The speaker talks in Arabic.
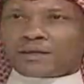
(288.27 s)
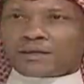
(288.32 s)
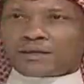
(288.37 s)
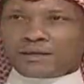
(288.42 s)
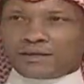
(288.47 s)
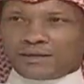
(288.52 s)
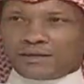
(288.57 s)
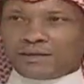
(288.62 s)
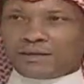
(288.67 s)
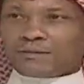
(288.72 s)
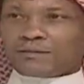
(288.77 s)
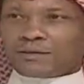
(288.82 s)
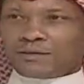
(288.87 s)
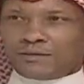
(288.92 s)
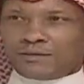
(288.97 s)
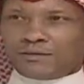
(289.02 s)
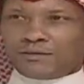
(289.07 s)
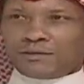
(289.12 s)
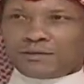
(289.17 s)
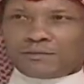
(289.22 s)
اكيد لعب
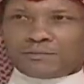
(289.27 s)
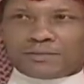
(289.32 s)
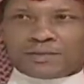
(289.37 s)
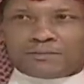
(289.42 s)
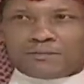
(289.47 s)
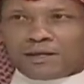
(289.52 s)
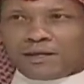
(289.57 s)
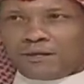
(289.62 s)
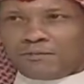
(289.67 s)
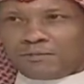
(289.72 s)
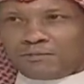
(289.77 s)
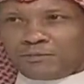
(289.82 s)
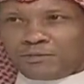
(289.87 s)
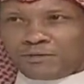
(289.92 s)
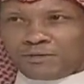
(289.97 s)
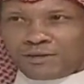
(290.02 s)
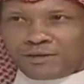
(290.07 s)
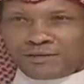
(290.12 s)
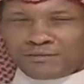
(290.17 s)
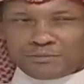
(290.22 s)
ضد يعني بس ما لعبت
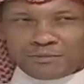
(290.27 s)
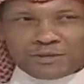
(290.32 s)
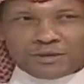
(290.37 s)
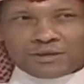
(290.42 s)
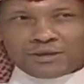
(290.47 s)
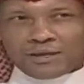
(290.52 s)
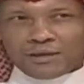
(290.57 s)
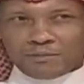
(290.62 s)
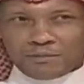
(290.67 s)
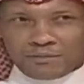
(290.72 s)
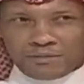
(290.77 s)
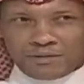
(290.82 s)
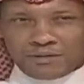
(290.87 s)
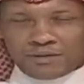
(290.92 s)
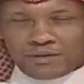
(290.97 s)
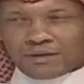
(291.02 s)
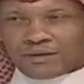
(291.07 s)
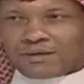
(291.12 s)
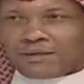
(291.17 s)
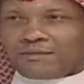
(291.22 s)
معه يعني منتخب
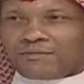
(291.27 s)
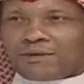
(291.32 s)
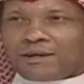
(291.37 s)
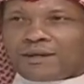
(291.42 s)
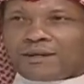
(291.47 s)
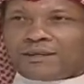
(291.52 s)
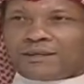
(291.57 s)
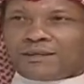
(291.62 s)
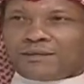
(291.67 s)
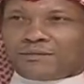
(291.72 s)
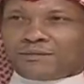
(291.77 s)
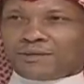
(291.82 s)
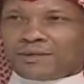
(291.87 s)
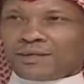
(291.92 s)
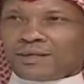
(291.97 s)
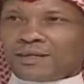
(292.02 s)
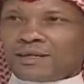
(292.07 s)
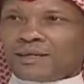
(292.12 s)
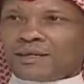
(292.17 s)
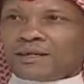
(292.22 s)
اكيد ايه بس وش
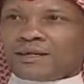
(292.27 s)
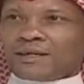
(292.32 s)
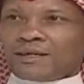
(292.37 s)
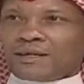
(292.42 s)
وش تذكر